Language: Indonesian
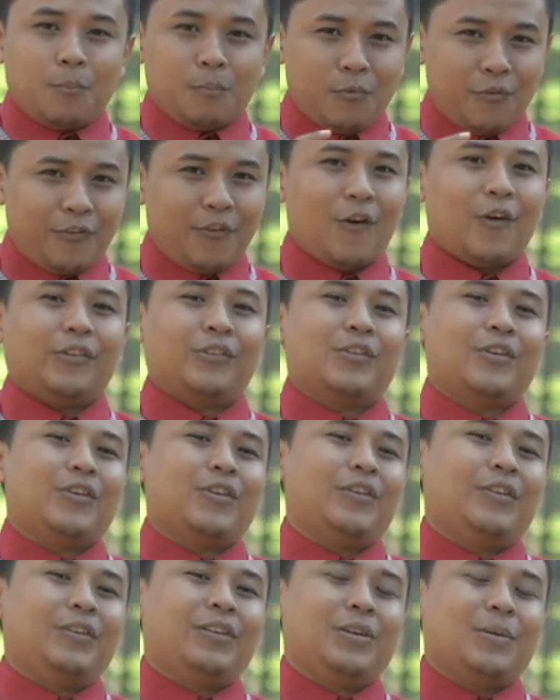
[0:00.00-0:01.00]
move on
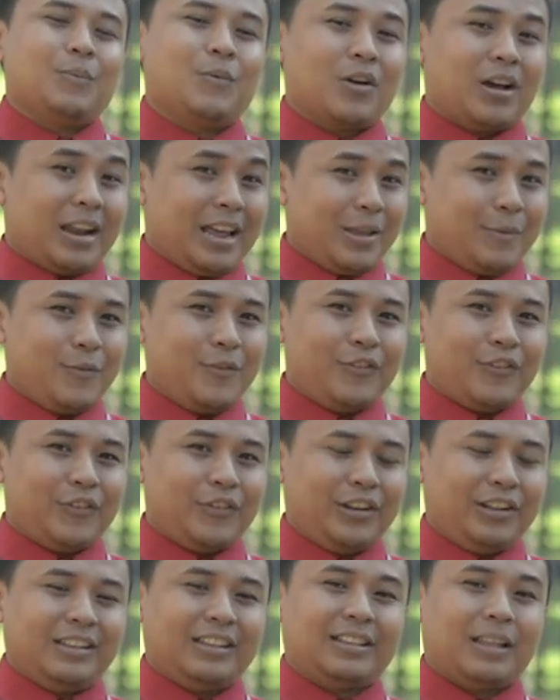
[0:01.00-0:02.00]
dong, bukan hanya move
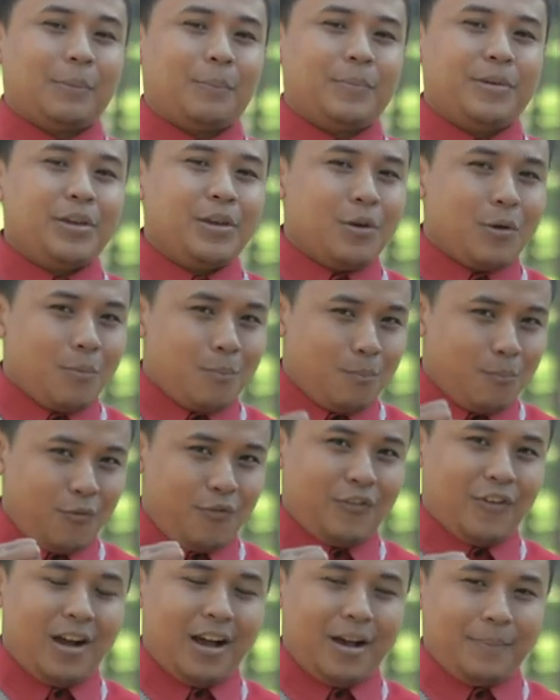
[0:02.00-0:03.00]
on, tetapi
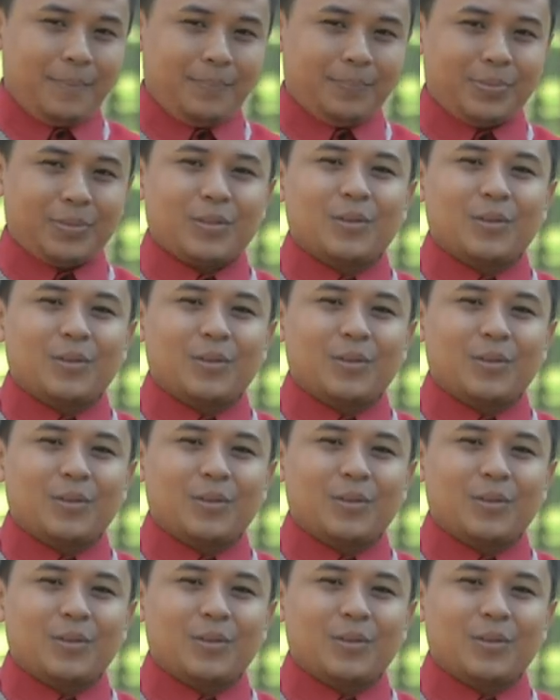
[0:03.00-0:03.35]
move up.